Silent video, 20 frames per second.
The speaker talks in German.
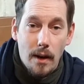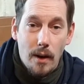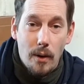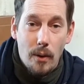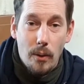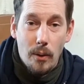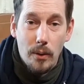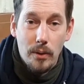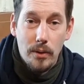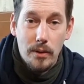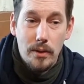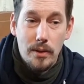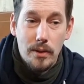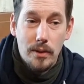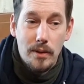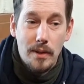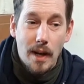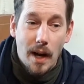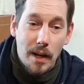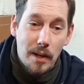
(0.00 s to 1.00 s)

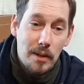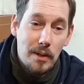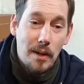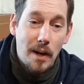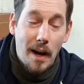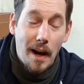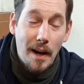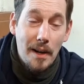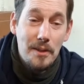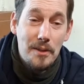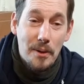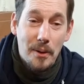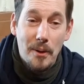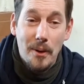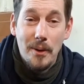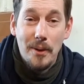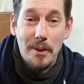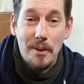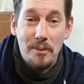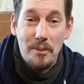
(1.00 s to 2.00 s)
Und die eine alte
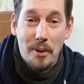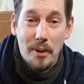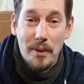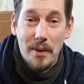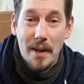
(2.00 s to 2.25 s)
Rolle von